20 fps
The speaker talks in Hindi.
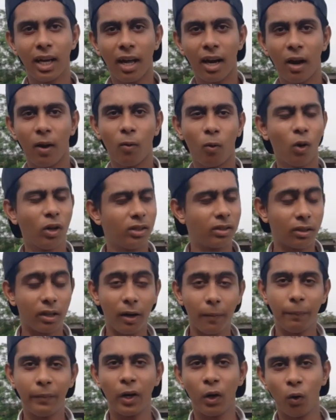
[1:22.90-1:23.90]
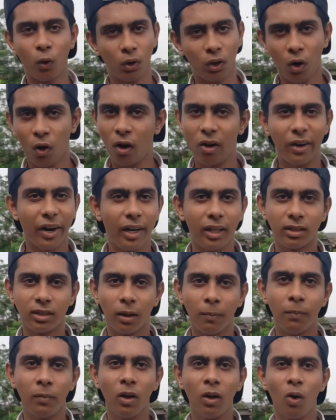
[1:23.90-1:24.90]
जा रहा है वो स्क्रिप्टेड होते ऑलरेडी
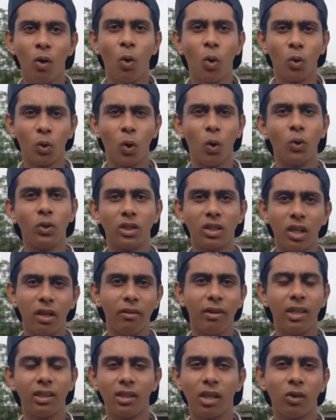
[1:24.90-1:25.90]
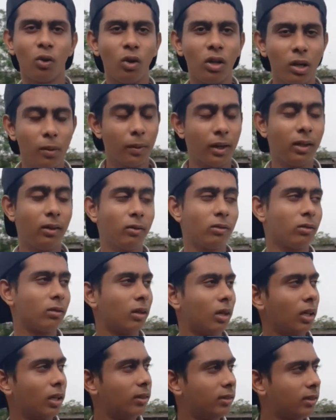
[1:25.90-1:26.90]
सब तो उसकी वजह से तो नहीं बट
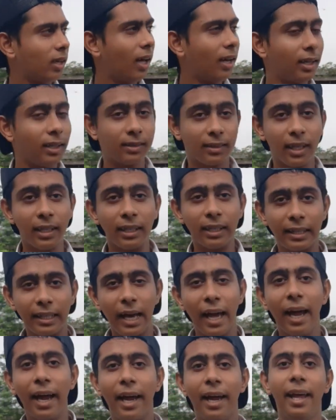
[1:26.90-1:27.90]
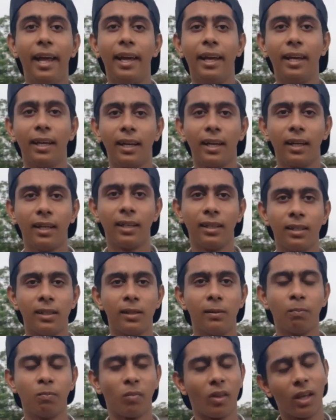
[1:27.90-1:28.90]
इसका रीज़न क्या है
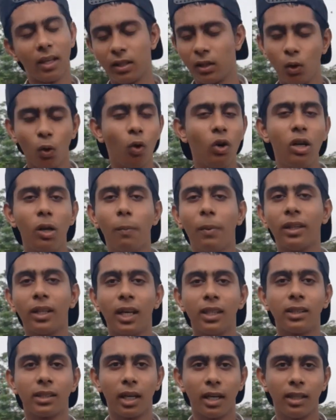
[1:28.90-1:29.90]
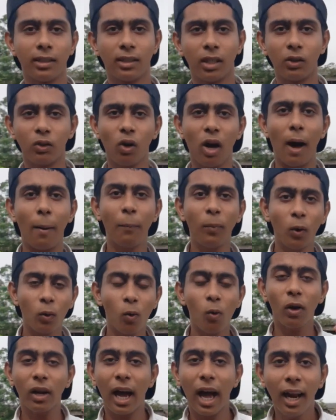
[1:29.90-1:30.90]
किसी को नहीं पता इसका रीज़न तो आप लोग को
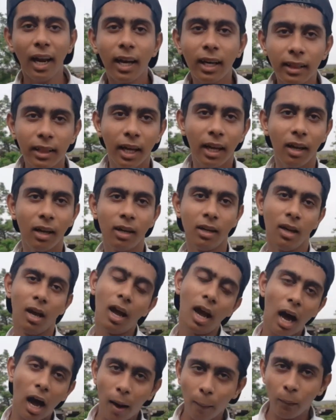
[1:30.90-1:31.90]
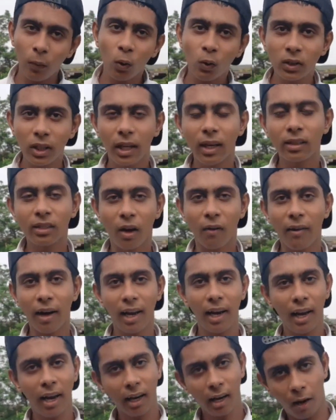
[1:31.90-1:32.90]
क्या लगता है आप लोग से ये
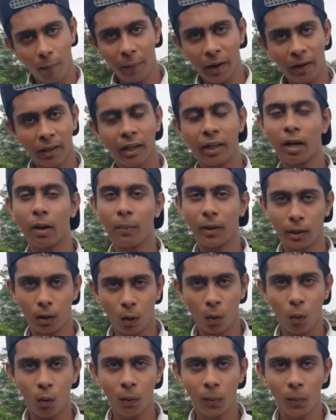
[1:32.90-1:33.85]
सवाल है कमेंट करके बताओ